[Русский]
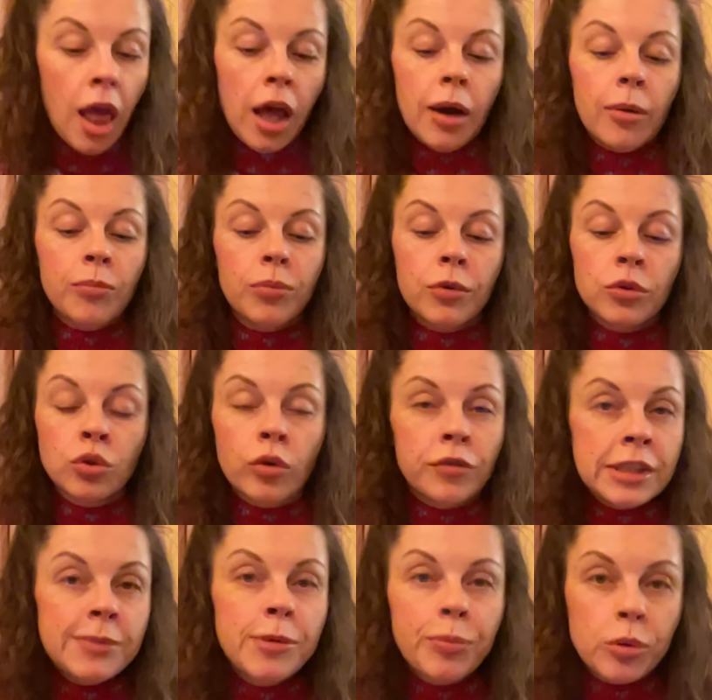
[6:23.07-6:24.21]
Но вы
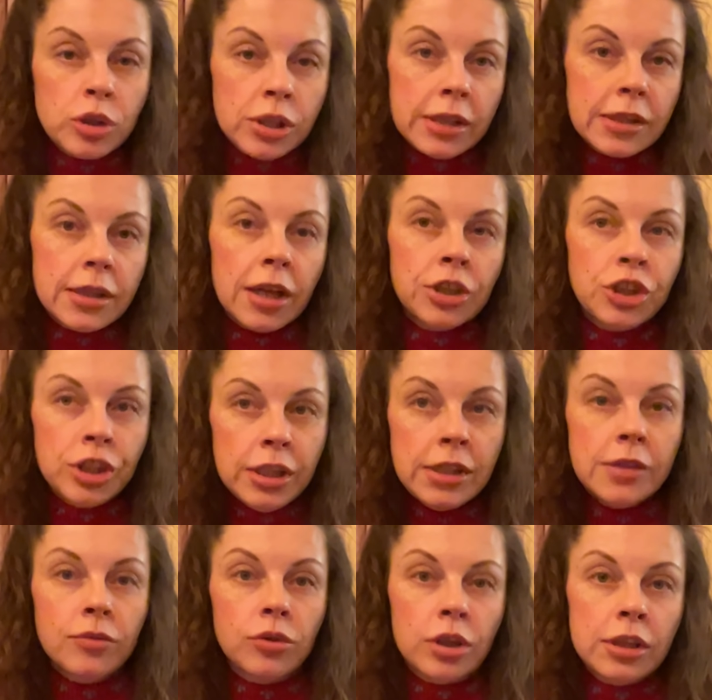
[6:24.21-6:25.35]
себе просто осложните
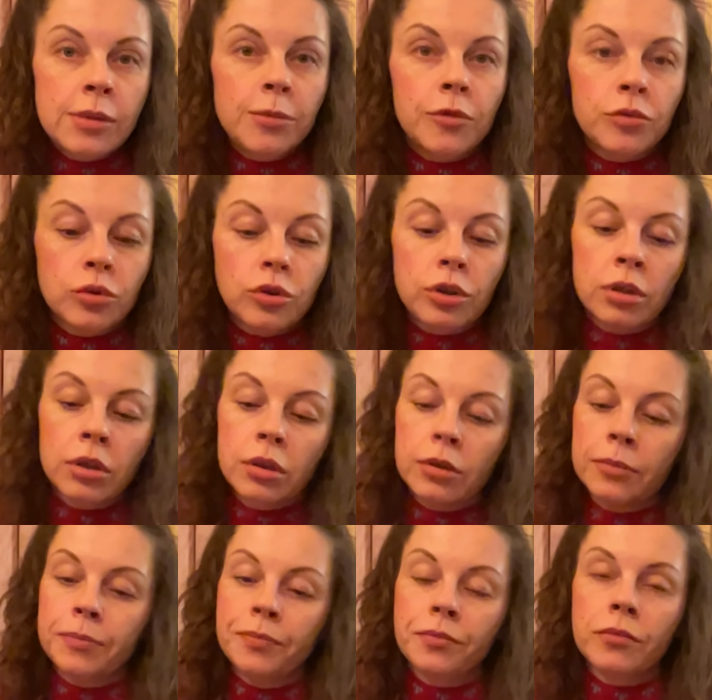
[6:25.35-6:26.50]
вот этими вот
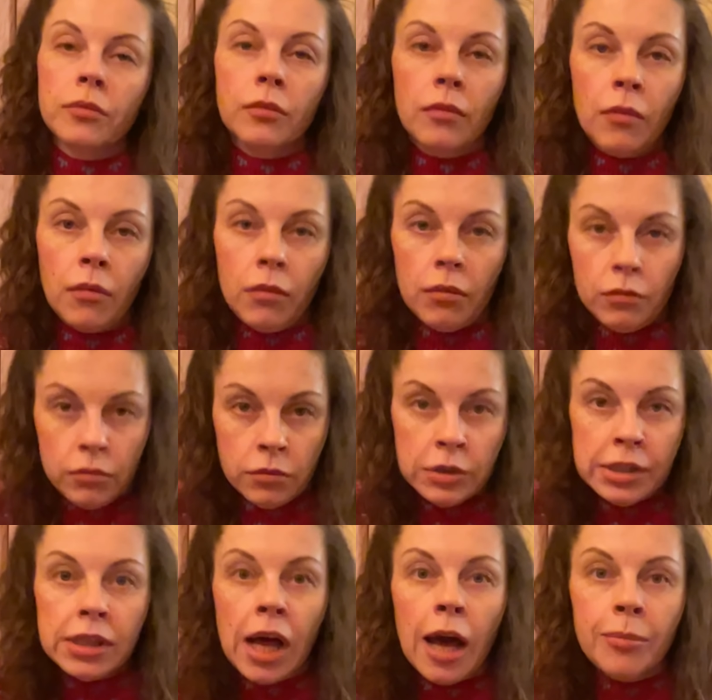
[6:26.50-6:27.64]
эм,
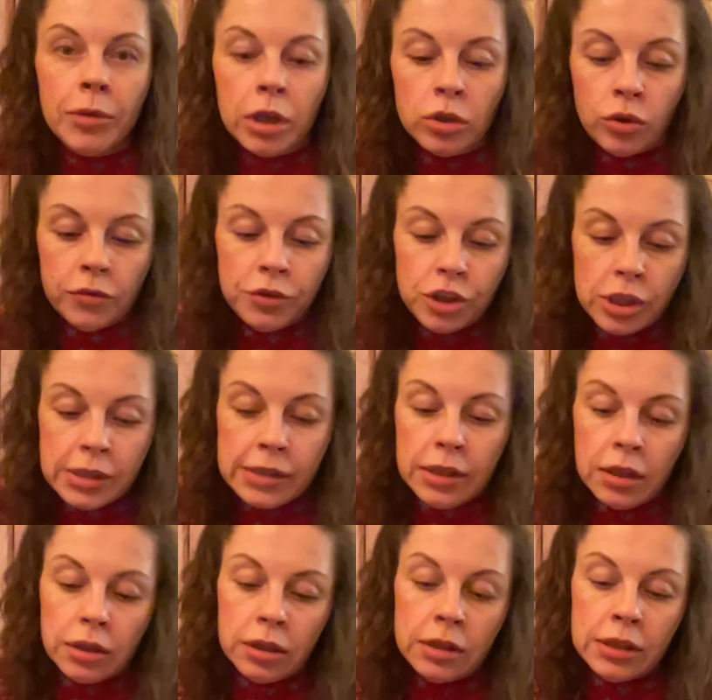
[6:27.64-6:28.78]
делами, которые вы сейчас
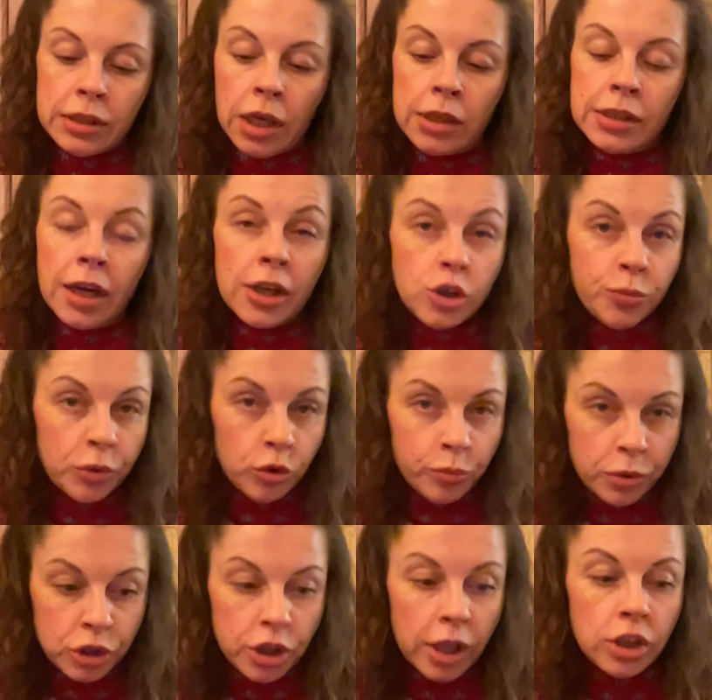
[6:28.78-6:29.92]
делаете. Я сразу
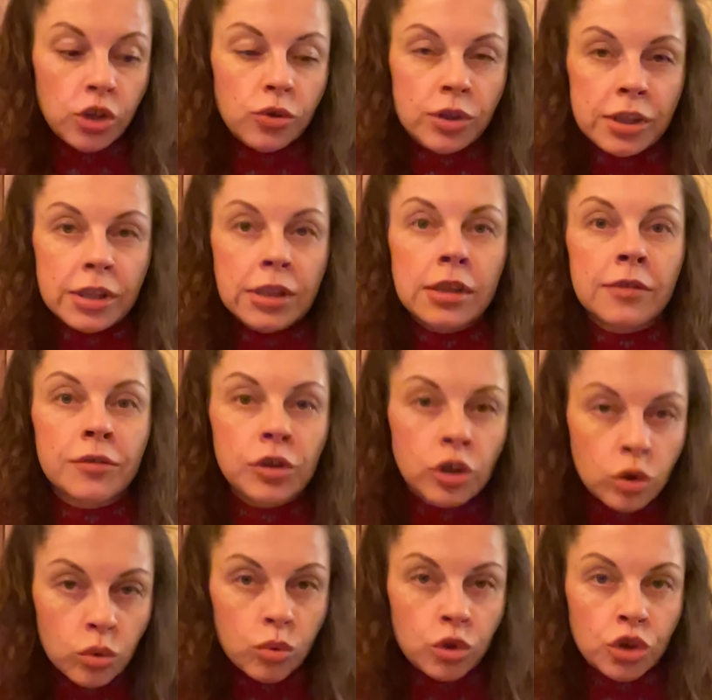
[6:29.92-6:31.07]
предупреждала, что делать этого не
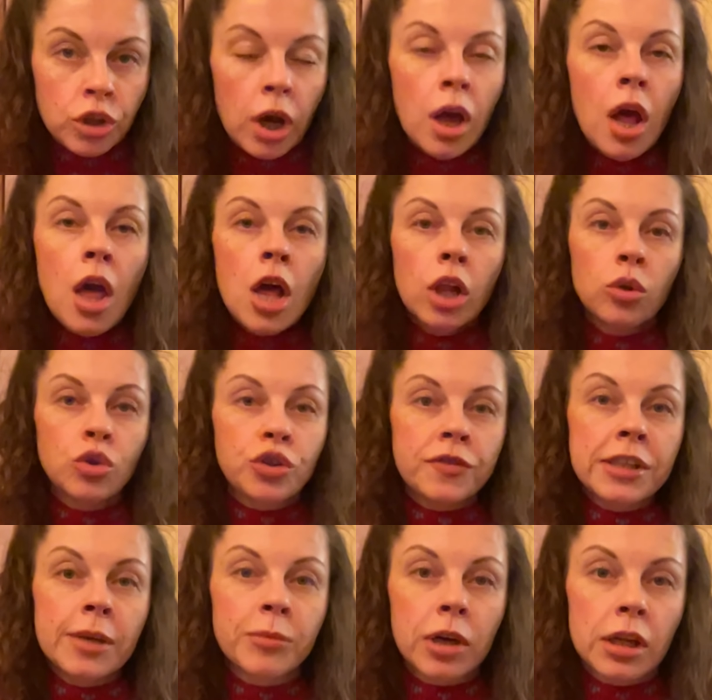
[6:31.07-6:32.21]
нужно. Лучше
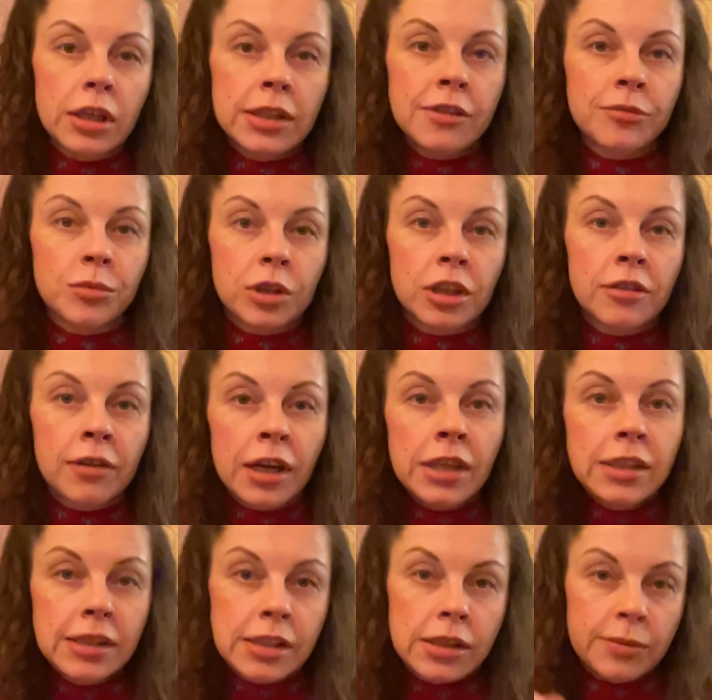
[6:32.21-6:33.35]
всем коллективам
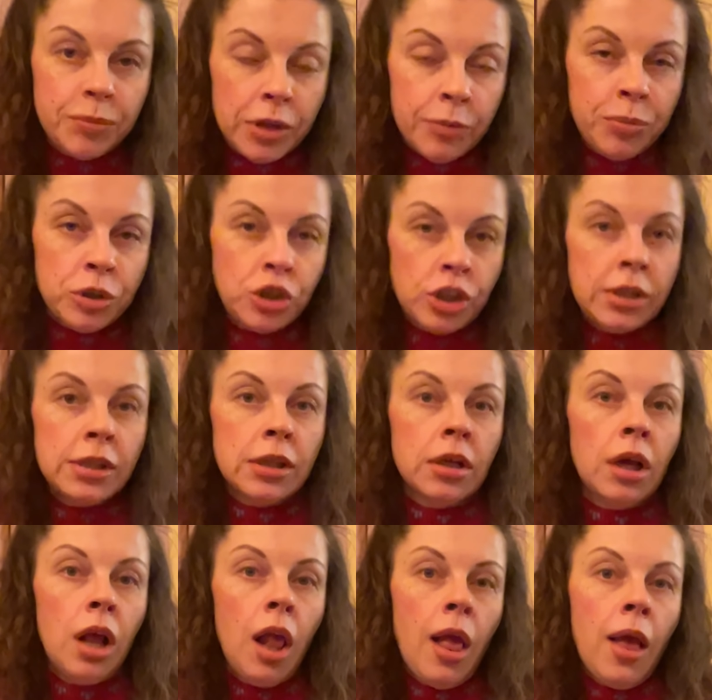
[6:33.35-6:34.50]
договоритесь и пишите